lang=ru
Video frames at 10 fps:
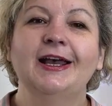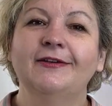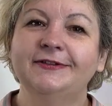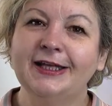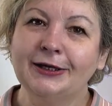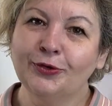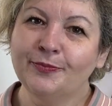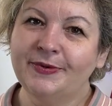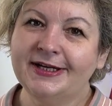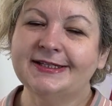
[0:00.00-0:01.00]

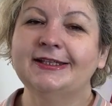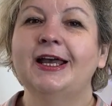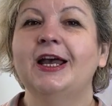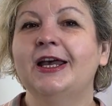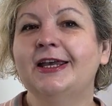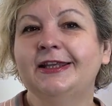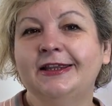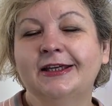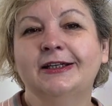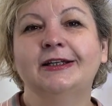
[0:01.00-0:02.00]
Второй приз –
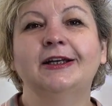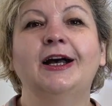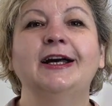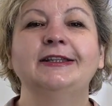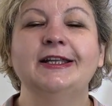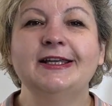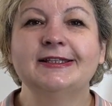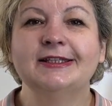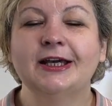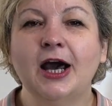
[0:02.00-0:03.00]
это
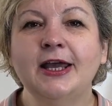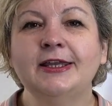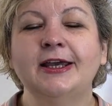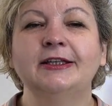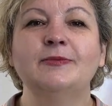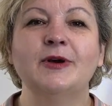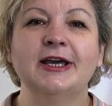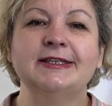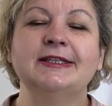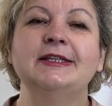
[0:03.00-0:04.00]
отрез ткани от
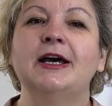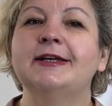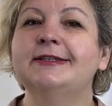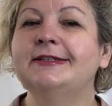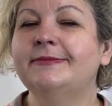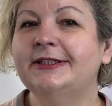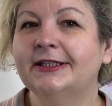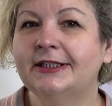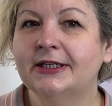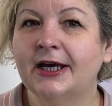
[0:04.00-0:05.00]
магазина 1
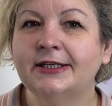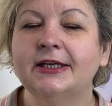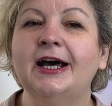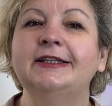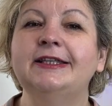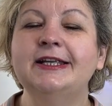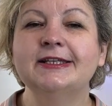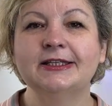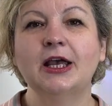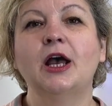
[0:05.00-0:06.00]
метр ткани,
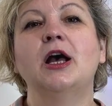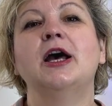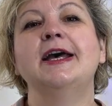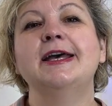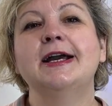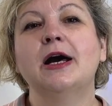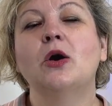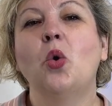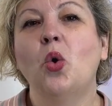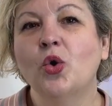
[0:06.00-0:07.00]
отрез
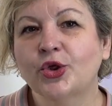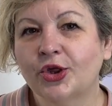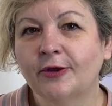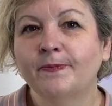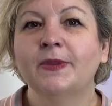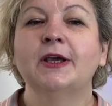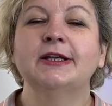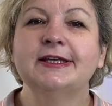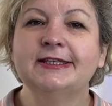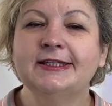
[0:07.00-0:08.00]
эко-кожи,
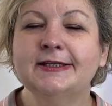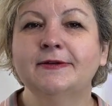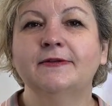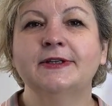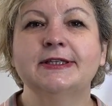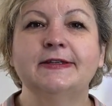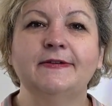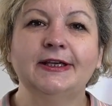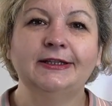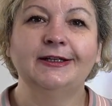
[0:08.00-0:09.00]
красивого
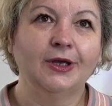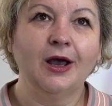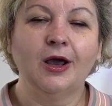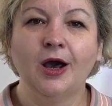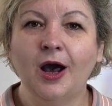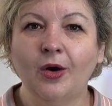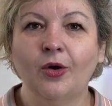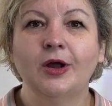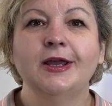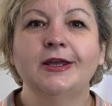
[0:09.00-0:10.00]
цвета,
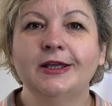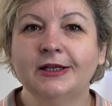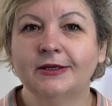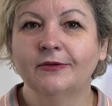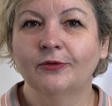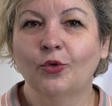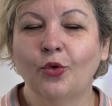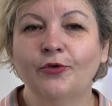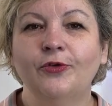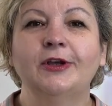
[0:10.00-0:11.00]
какао или
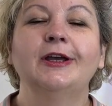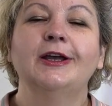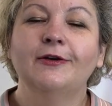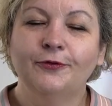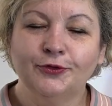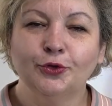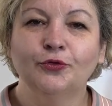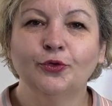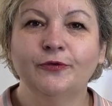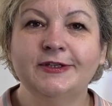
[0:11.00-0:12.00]
кофе, все
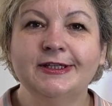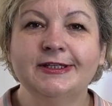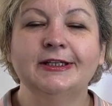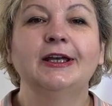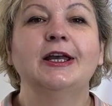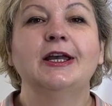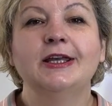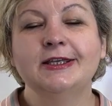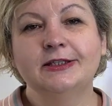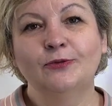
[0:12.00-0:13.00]
вы увидите.
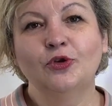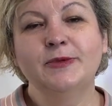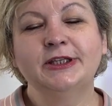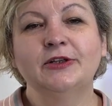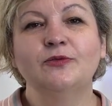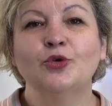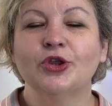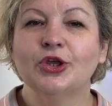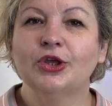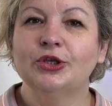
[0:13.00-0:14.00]
Из двух метров
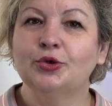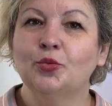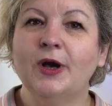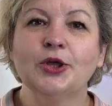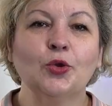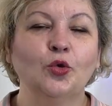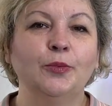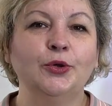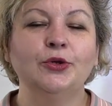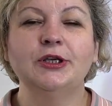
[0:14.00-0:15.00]
можно сшить рубашку,
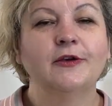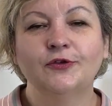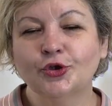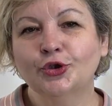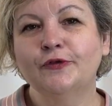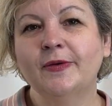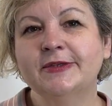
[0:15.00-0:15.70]
брюки, все, что вам